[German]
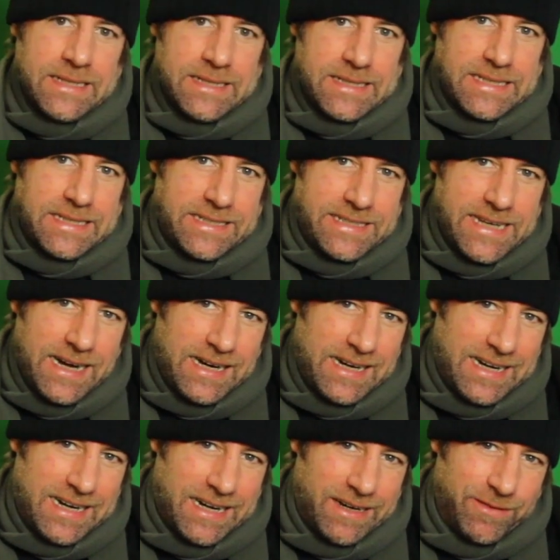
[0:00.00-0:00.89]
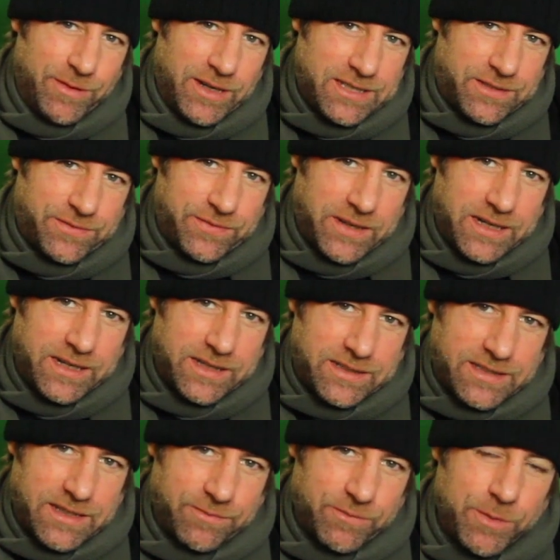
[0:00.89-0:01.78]
Ja, was war
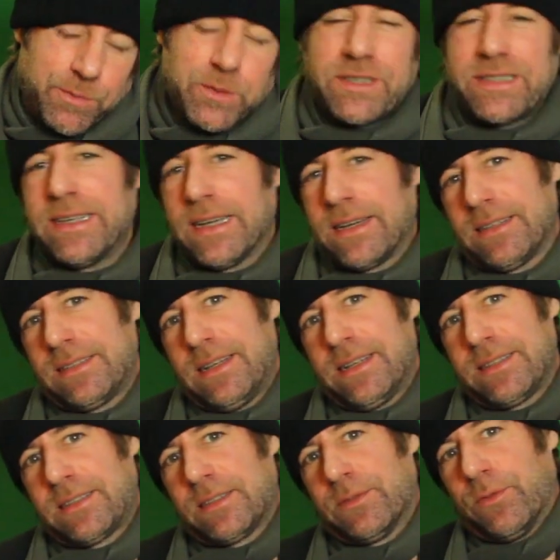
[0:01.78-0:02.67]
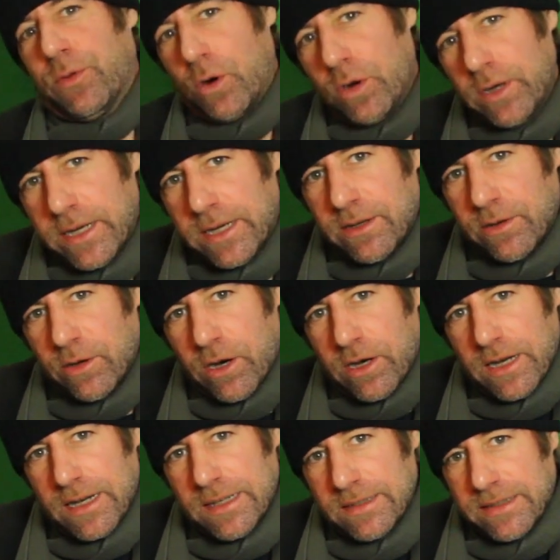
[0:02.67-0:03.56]
das denn? Wir müssen ja das letzte Wochenende
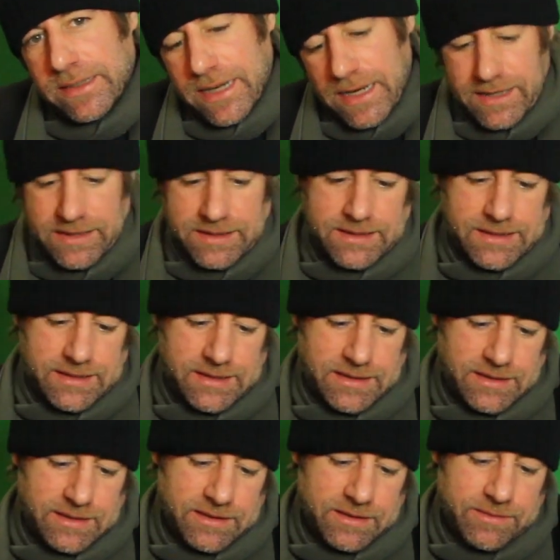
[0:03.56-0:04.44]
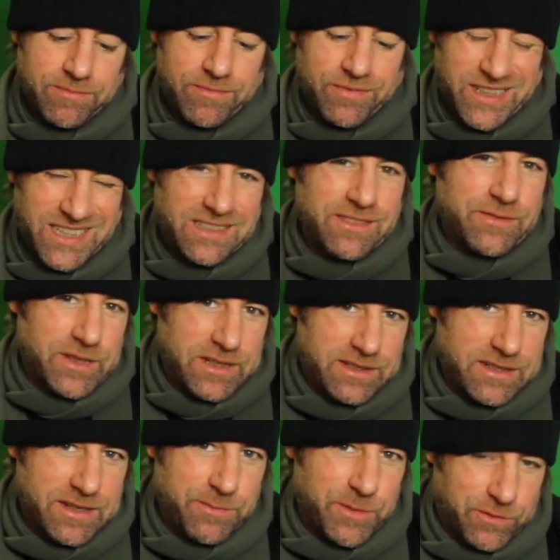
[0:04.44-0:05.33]
noch nachhalten, weil wir
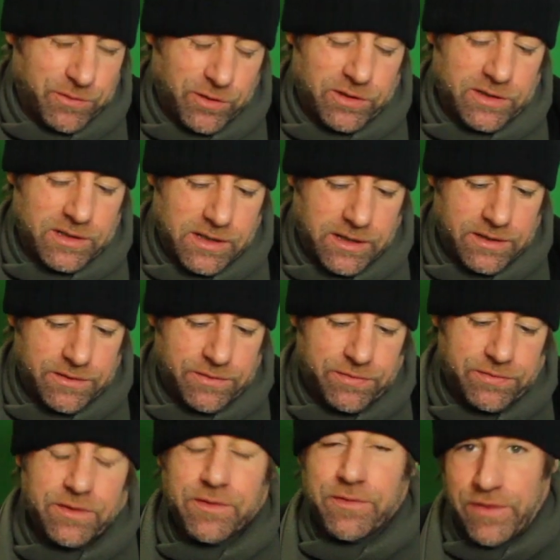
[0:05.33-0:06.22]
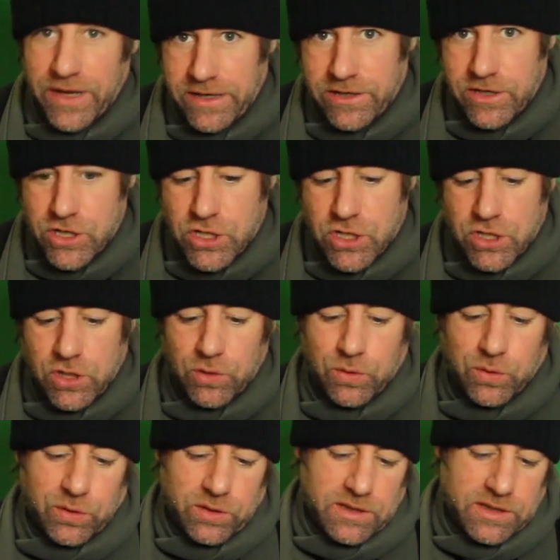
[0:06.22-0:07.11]
hatten ja Mittwoch eine
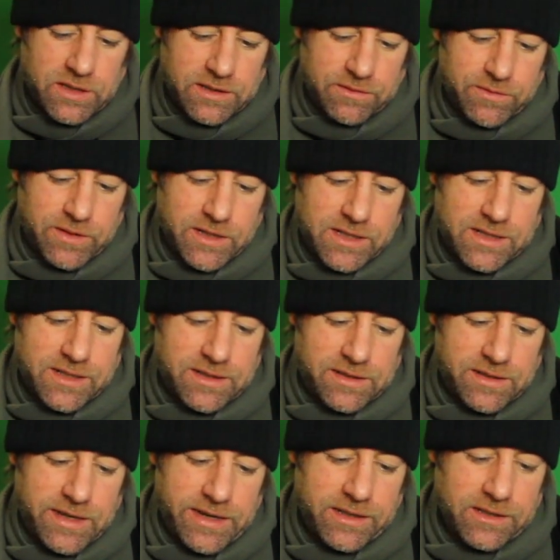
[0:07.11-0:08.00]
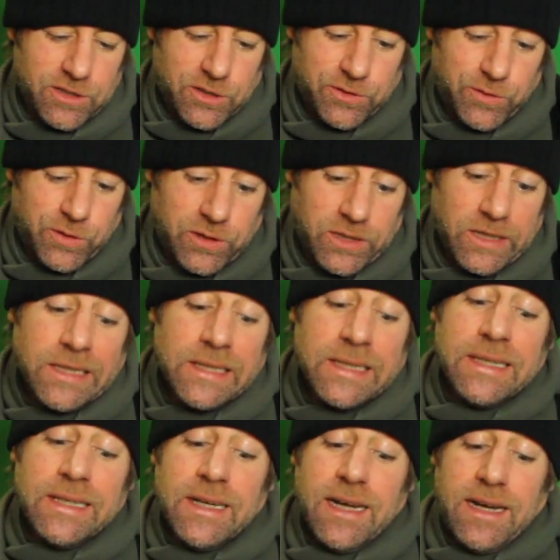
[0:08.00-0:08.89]
Live-Wettenshow, da hatten wir ja keine englische Woche.
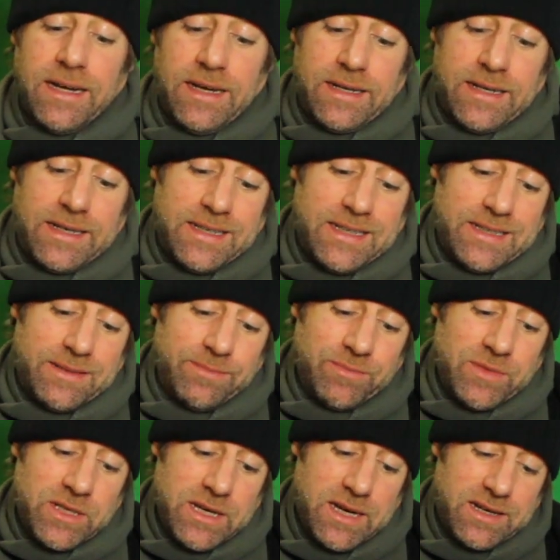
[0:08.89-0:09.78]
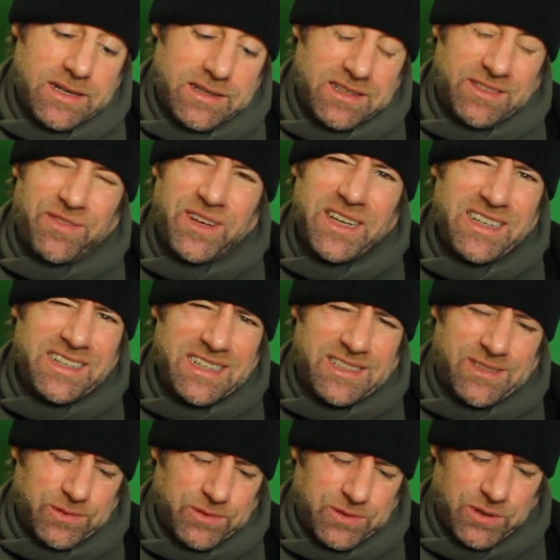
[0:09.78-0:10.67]
Ähm, ja, das war ja
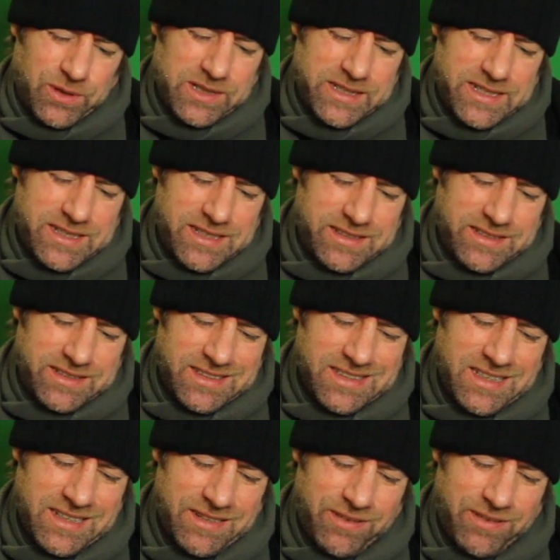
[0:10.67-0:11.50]
nicht so dolle hier, ne?